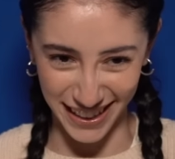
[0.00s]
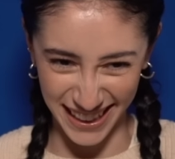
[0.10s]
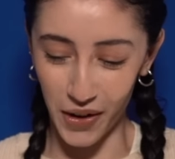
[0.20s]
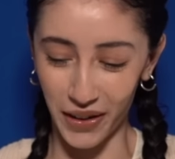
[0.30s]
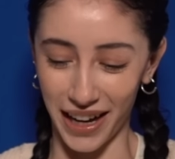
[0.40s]

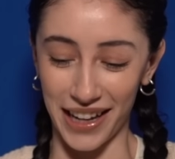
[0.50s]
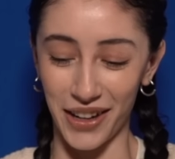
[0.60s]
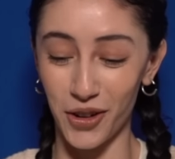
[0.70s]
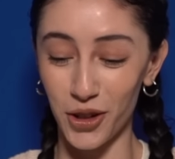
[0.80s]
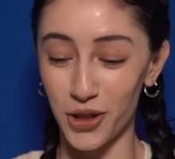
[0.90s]
Ok,
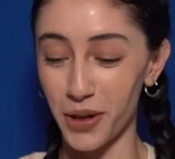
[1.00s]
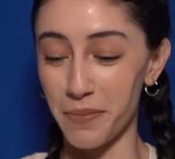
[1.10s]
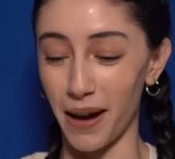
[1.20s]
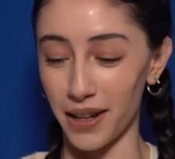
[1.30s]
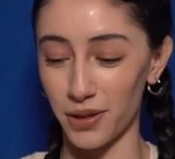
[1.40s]
8 de
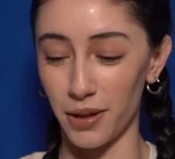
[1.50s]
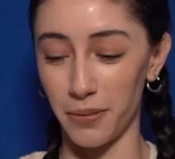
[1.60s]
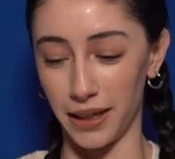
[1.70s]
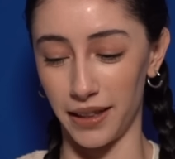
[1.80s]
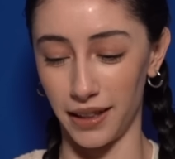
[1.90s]
marzo del
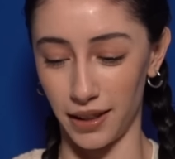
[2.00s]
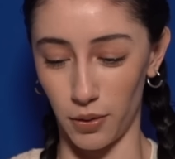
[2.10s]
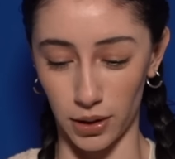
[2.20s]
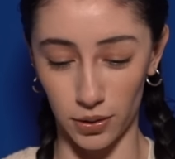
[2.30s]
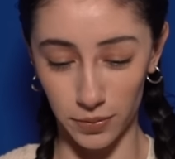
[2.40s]

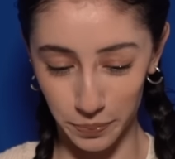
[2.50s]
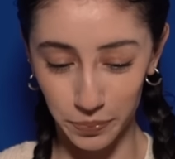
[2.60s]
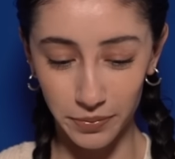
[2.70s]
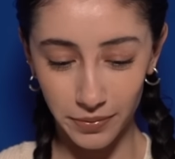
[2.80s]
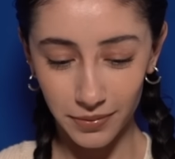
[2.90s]
2024.
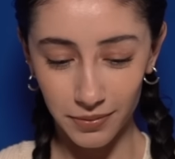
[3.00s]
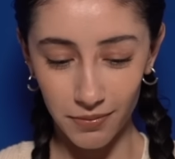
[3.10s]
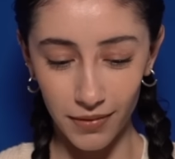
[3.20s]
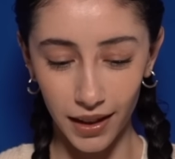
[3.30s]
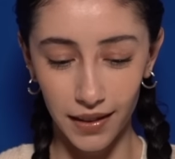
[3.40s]

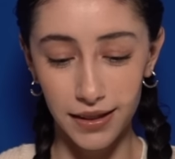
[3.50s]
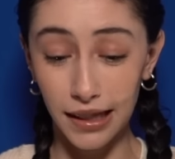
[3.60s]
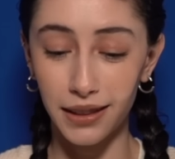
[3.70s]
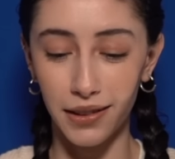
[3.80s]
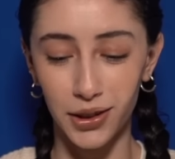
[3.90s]

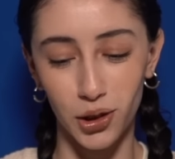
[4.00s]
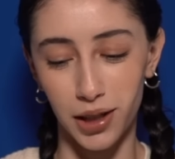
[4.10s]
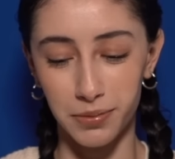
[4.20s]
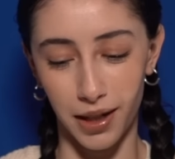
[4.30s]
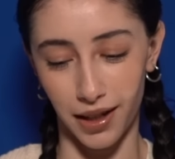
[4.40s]
Desactivé
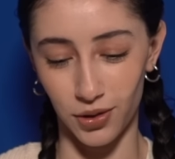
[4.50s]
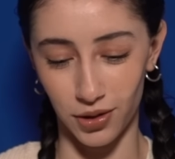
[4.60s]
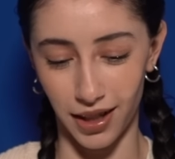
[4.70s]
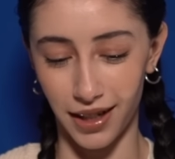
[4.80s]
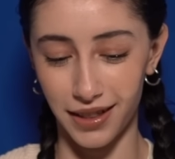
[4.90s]
todas mis redes
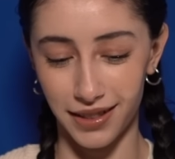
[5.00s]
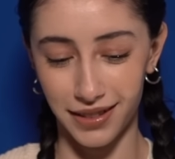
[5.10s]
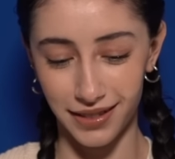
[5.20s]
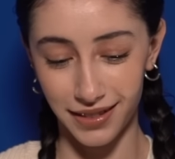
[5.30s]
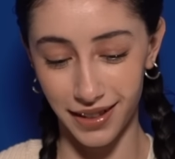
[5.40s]
sociales.
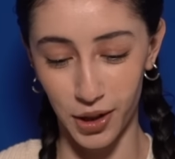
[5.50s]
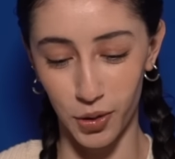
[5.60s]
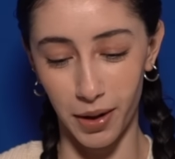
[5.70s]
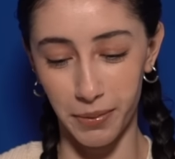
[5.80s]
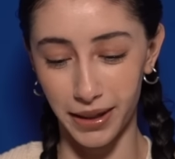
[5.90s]

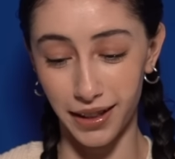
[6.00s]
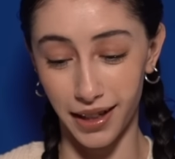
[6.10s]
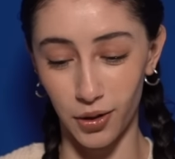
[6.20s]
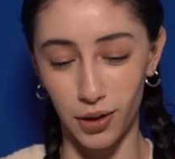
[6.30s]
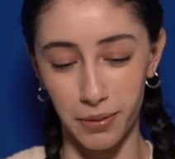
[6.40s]
Genuinamente
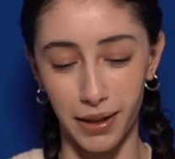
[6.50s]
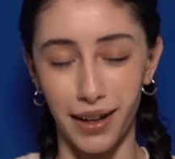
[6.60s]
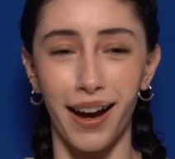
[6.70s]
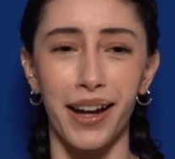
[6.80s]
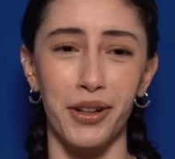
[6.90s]
creo que me...
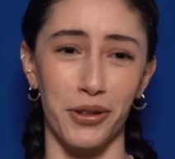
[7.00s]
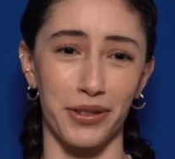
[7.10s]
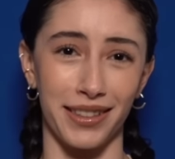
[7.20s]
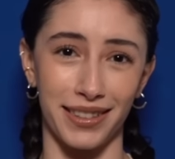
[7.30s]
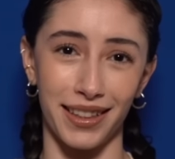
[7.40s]
Ay, no,
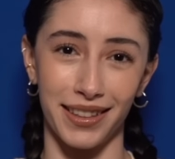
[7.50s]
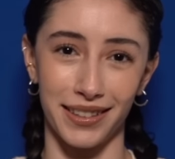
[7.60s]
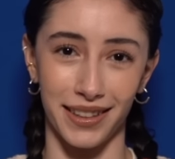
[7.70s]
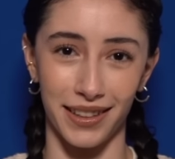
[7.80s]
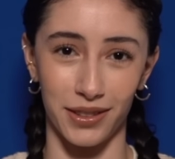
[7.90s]
sí está
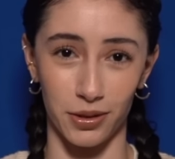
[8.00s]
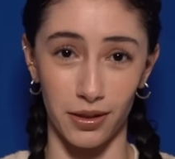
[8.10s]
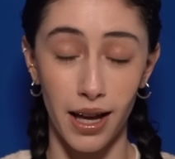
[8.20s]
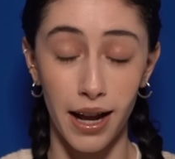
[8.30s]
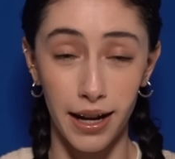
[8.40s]
triste esto.
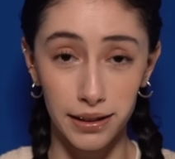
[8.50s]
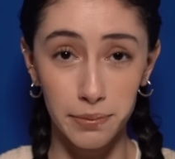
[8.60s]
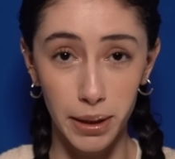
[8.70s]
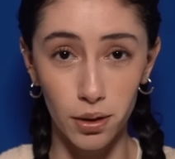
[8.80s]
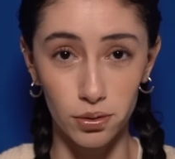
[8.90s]
Neta,
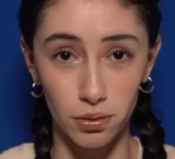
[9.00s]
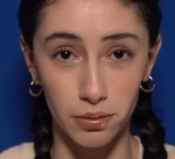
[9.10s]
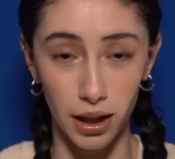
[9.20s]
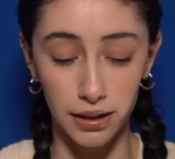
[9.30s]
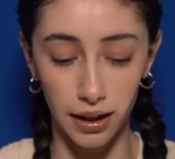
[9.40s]
me causó
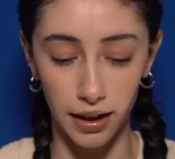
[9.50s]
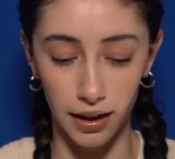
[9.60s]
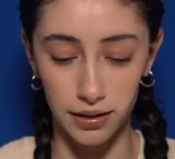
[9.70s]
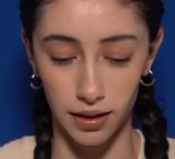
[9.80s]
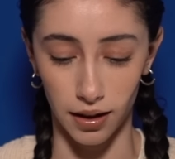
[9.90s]
un ataque de
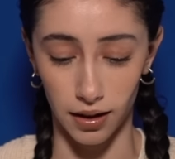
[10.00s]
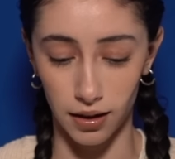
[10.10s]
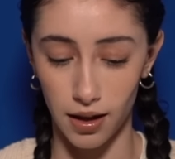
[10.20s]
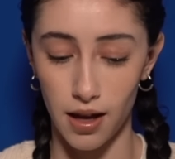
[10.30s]
ansiedad.